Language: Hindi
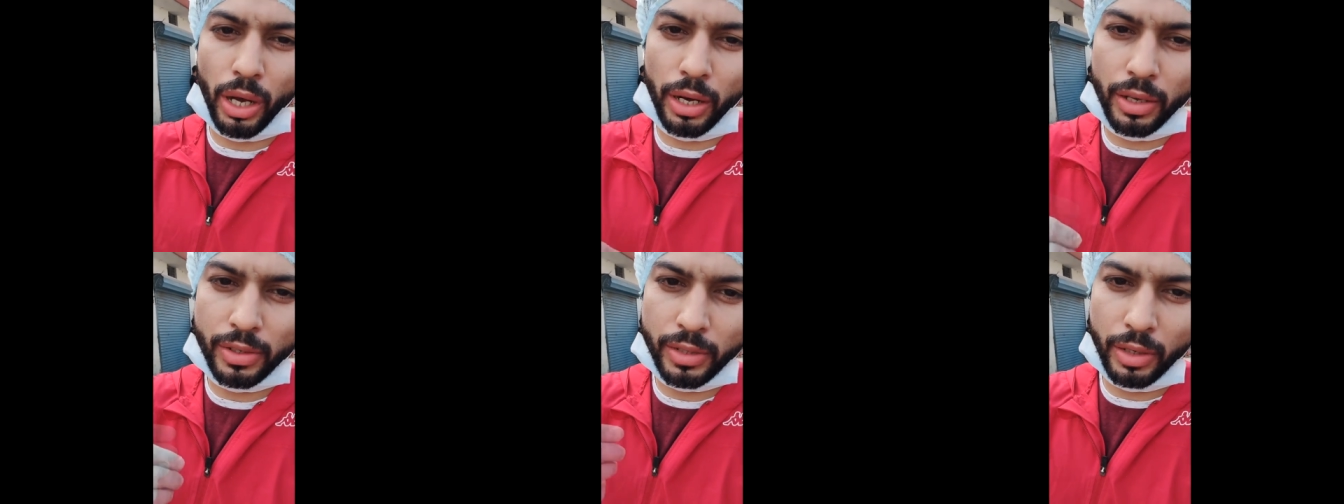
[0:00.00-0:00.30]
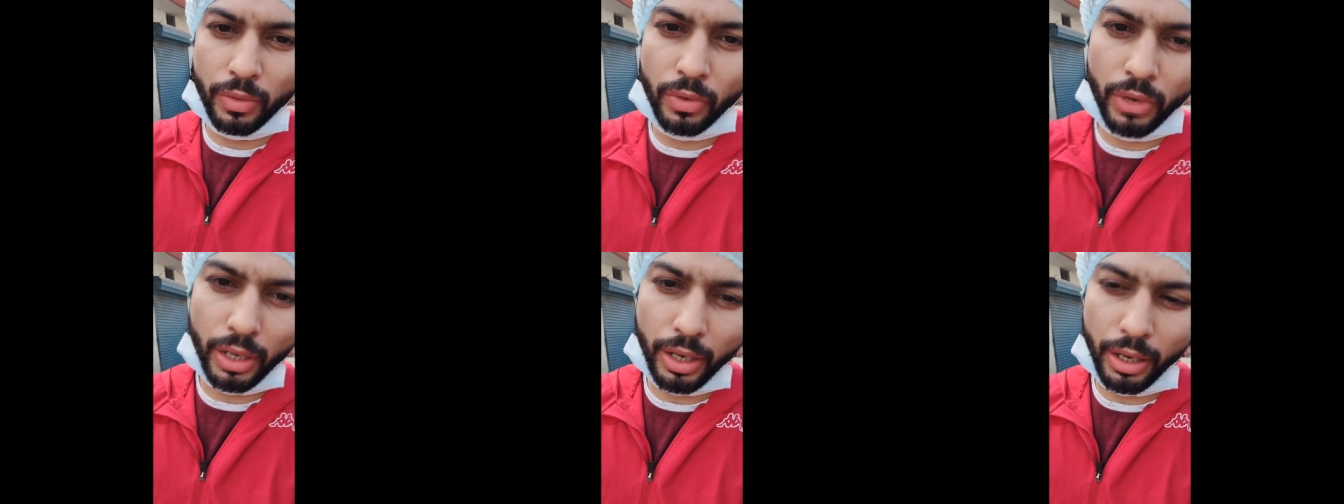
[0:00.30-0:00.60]
खाना
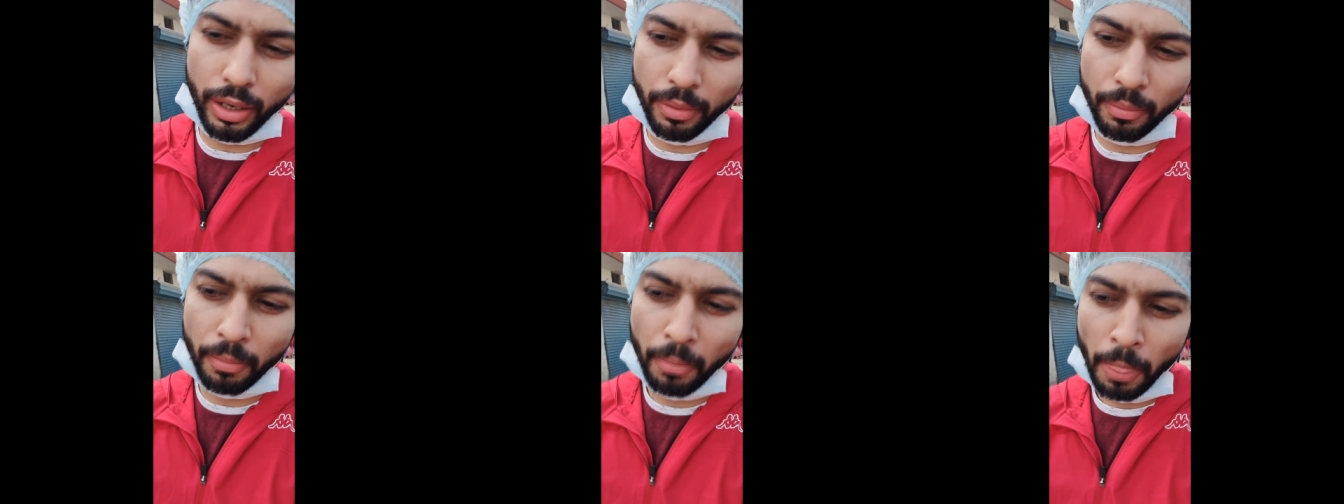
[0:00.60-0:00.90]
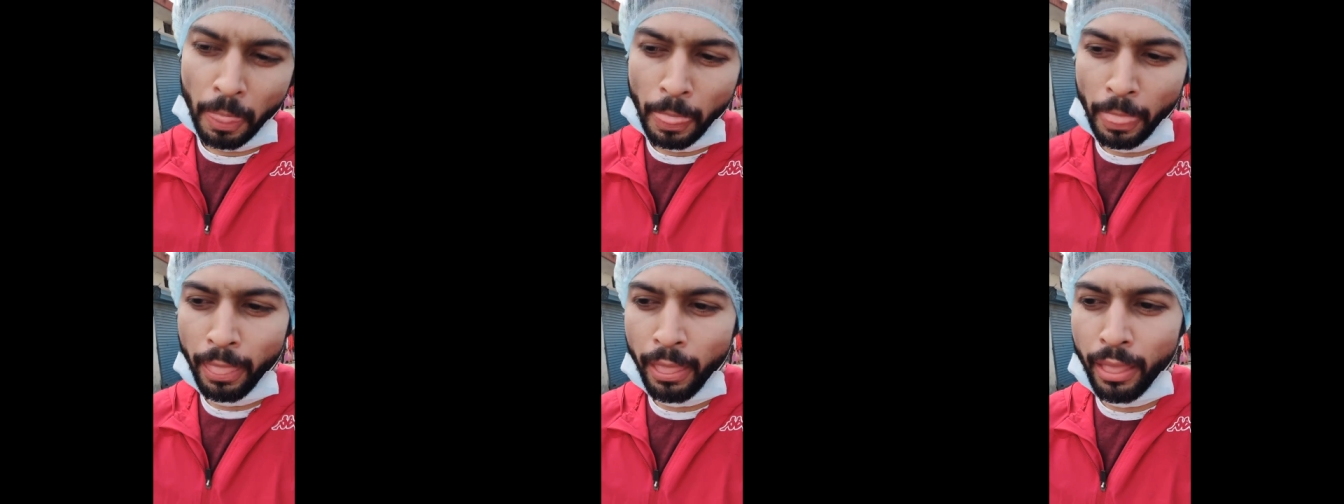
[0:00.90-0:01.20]
सर्व कर रहे
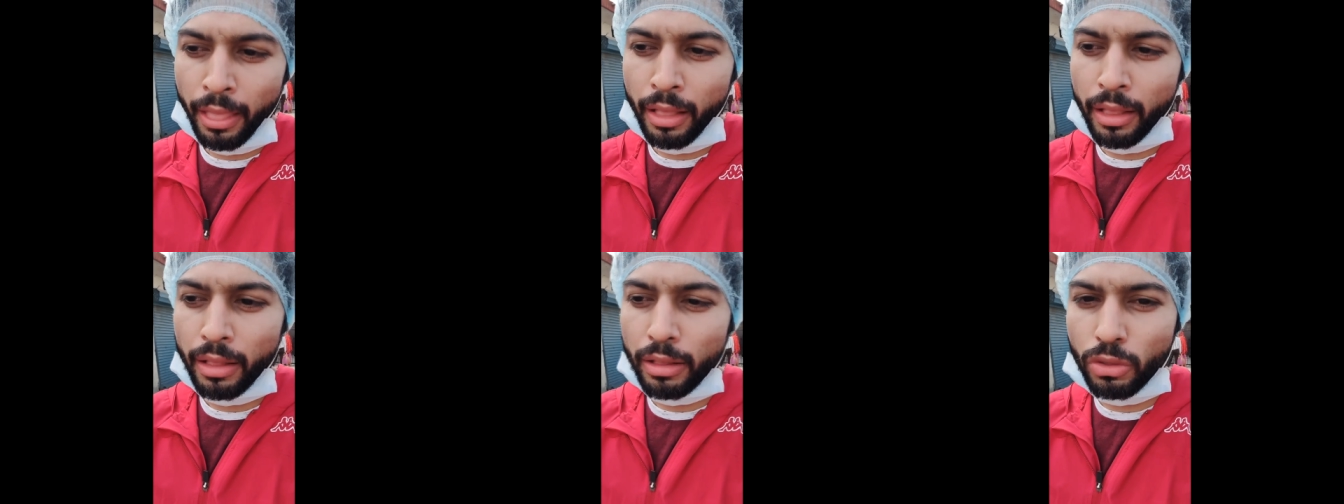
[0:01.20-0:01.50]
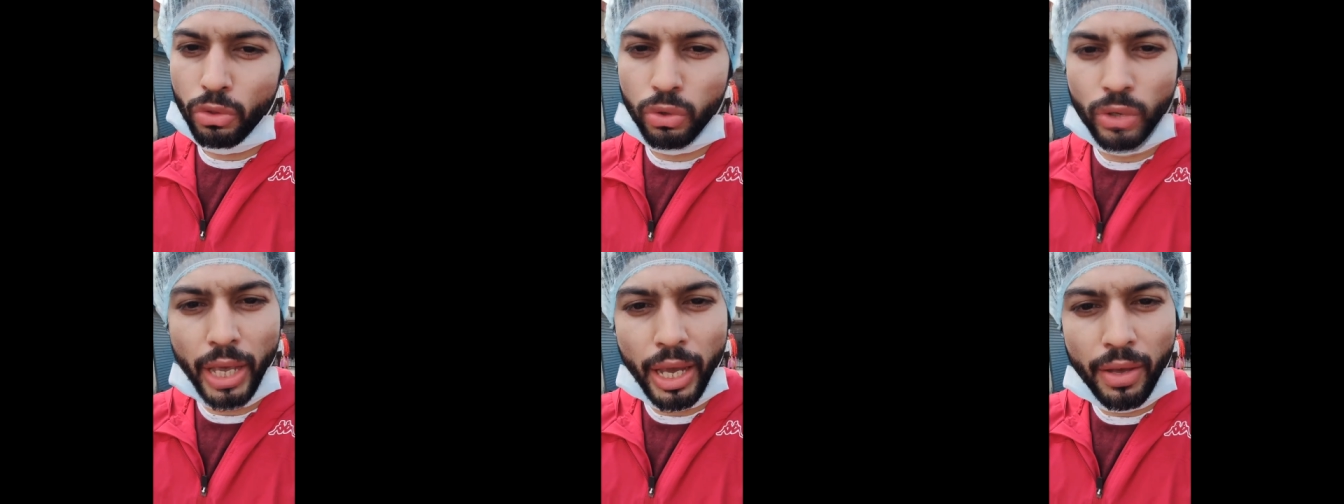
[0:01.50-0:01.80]

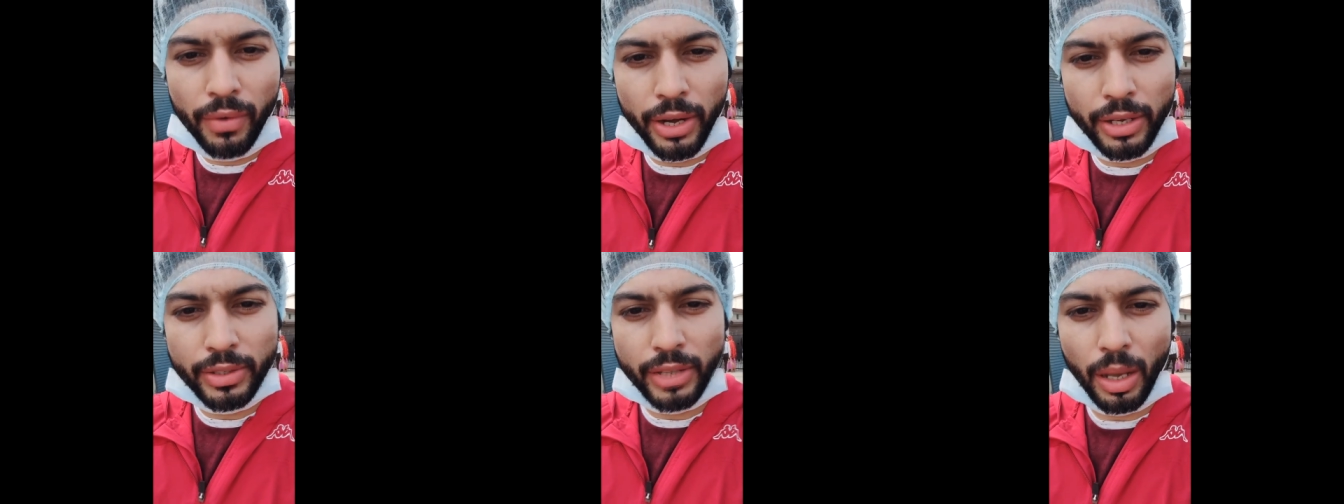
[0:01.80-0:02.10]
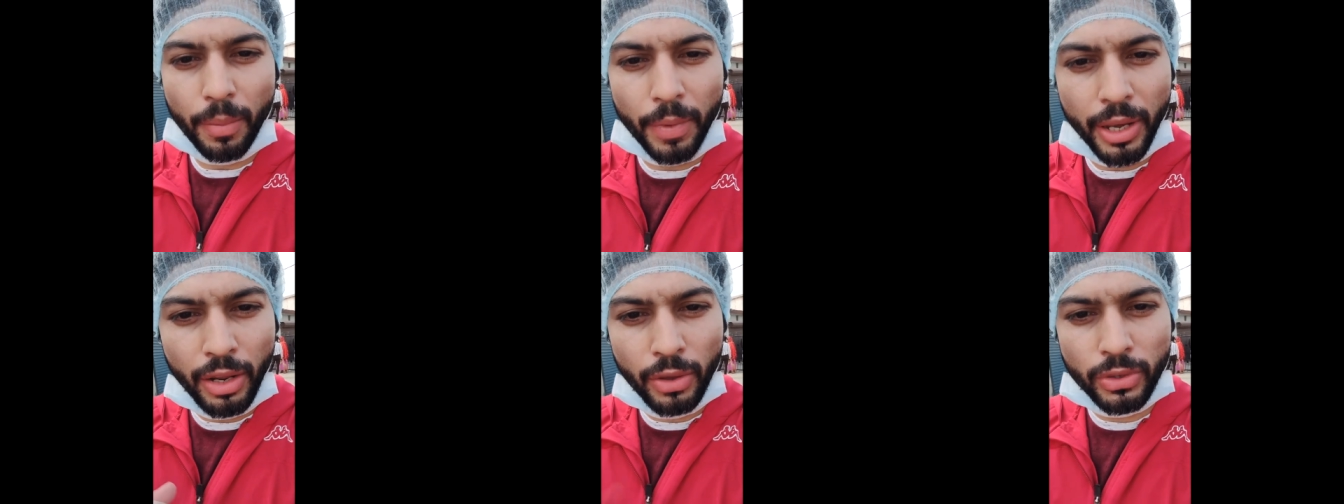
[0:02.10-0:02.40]
हैं तो क्या
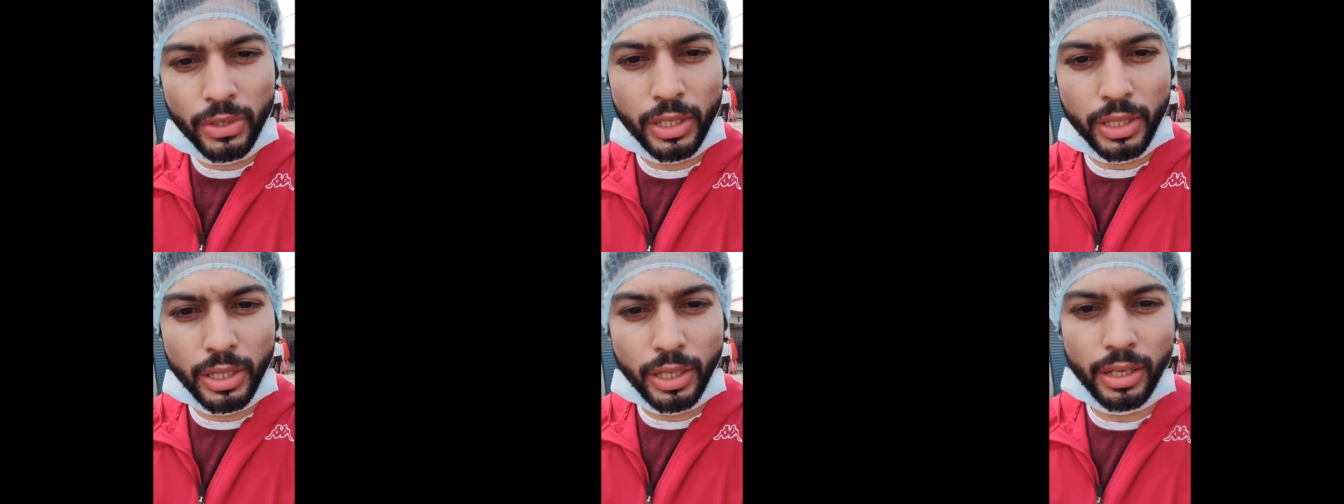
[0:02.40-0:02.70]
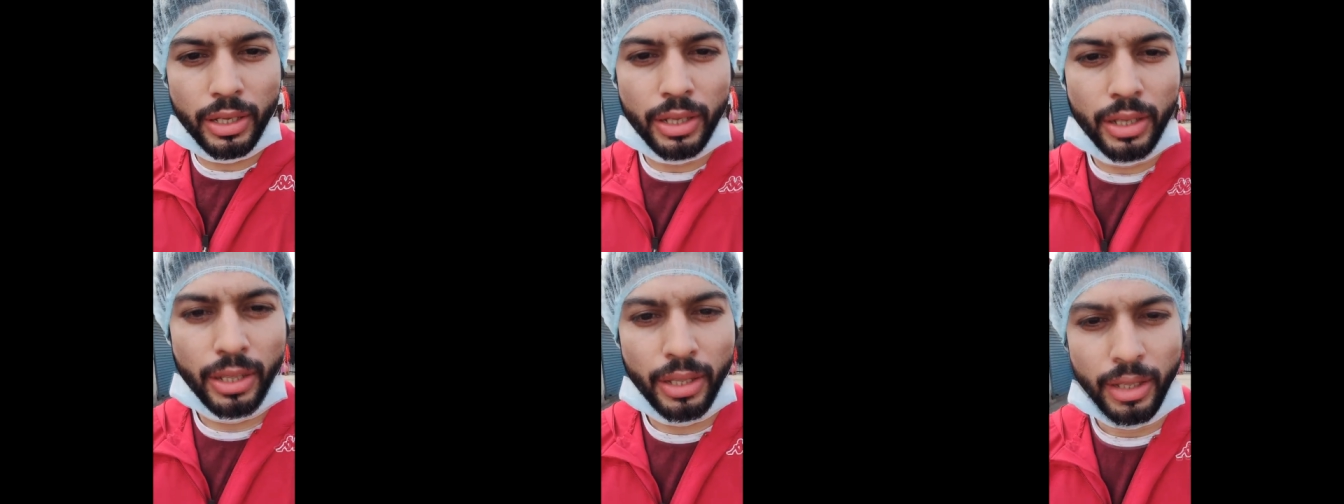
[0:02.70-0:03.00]
वायरस हमें नहीं हो
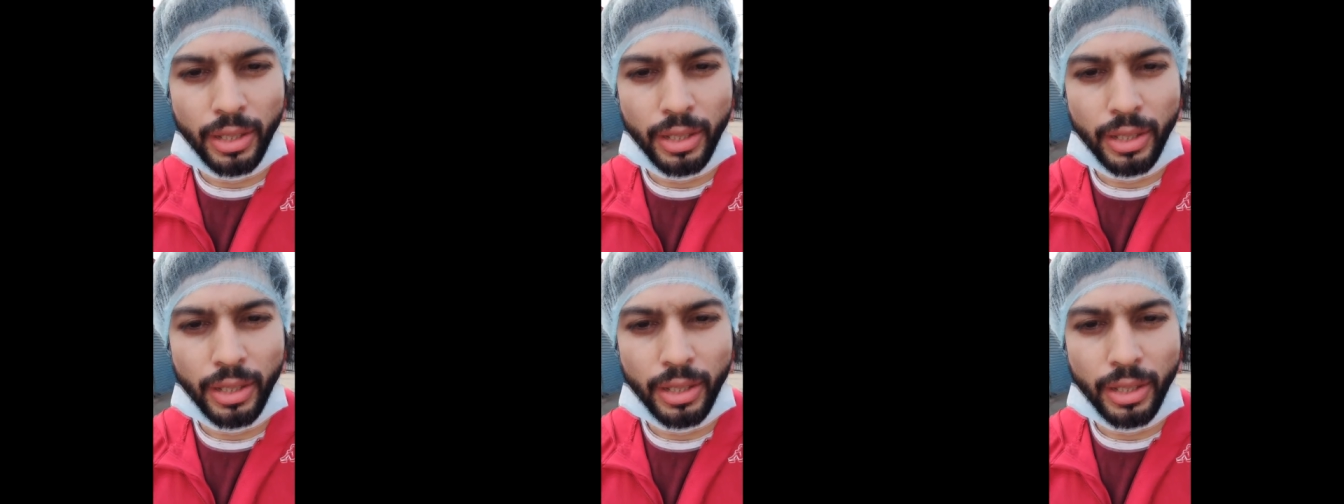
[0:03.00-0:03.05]
सकता